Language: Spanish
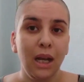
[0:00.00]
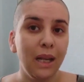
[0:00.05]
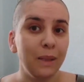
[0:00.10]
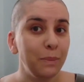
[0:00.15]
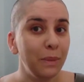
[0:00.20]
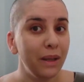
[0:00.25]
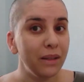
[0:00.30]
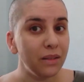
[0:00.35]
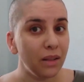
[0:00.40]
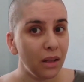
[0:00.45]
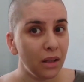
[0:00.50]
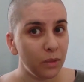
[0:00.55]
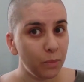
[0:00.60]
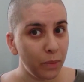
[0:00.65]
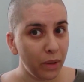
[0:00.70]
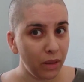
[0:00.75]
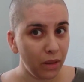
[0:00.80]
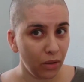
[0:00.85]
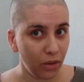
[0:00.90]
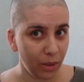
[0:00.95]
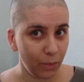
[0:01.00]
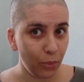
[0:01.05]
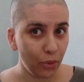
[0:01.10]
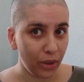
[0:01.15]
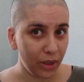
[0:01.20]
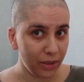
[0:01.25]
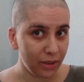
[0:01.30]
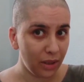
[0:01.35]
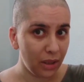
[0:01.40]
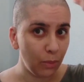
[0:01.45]
Las miradas de desprecio eran
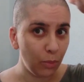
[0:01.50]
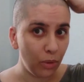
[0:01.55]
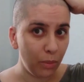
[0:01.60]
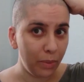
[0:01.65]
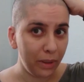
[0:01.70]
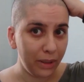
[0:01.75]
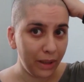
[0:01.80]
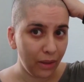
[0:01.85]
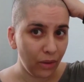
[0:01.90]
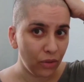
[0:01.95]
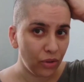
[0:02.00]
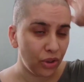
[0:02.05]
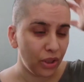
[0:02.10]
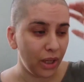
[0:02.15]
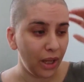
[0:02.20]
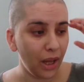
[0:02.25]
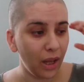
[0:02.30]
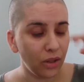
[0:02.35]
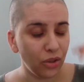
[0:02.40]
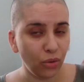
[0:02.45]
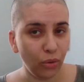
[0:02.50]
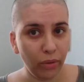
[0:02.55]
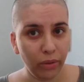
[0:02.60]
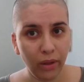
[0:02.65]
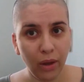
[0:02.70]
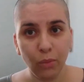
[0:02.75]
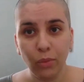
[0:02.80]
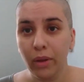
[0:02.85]
porque este tipo de peinado se asocia